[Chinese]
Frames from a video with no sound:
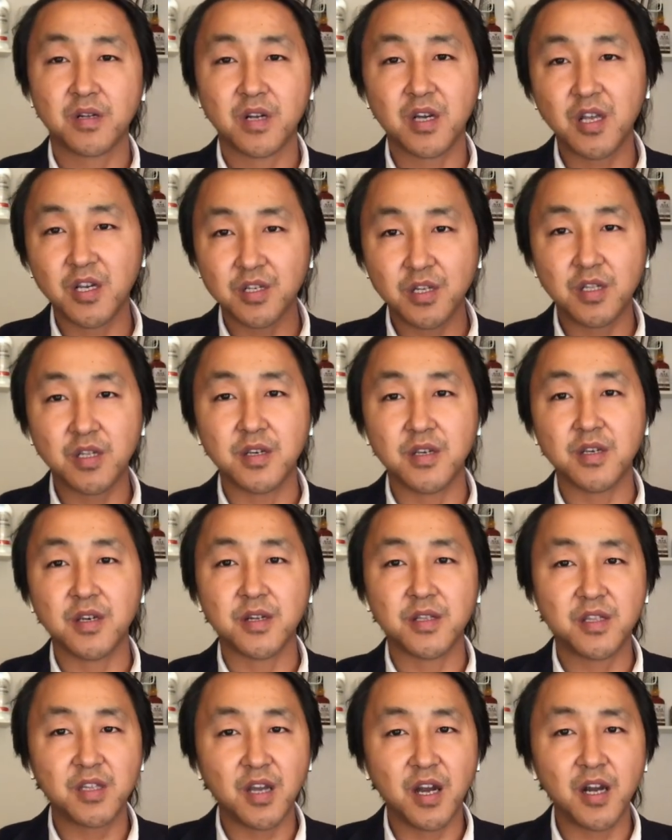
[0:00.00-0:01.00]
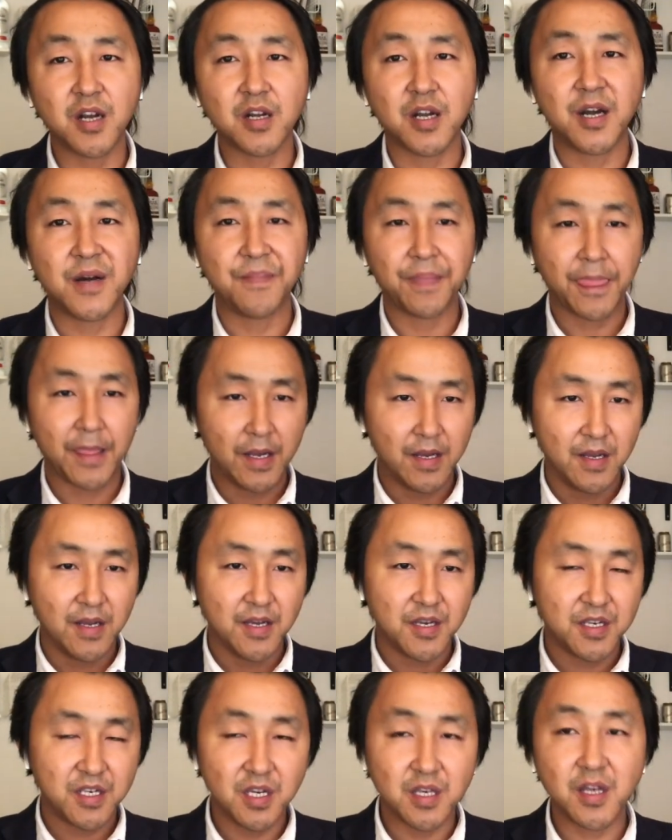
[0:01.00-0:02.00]
刚才是第一，第二呢，
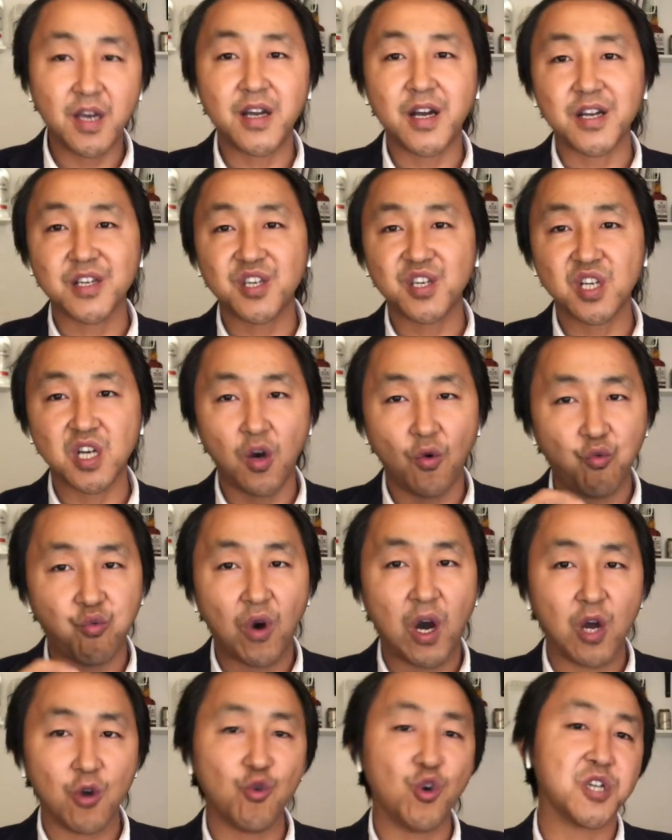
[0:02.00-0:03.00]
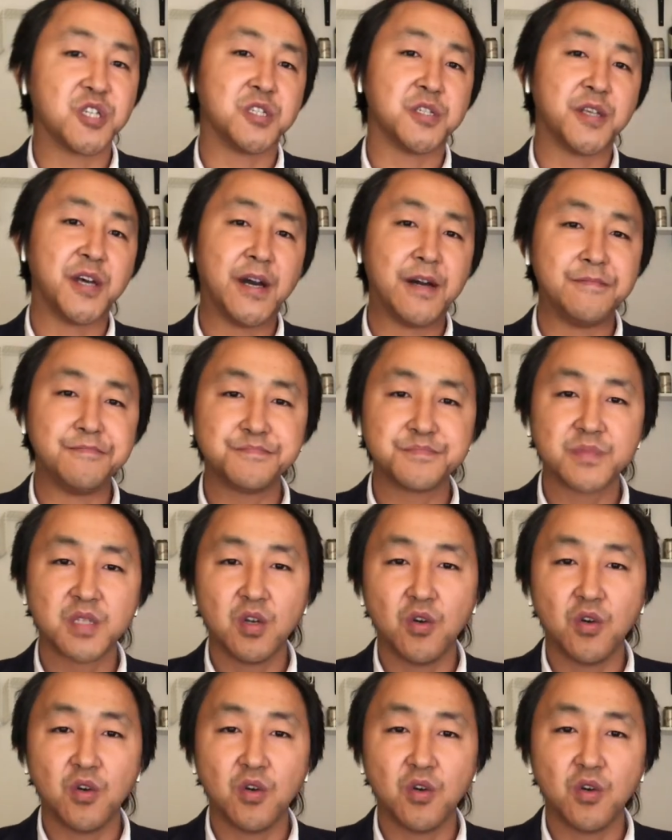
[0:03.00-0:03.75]
现在呀是一个网络时代。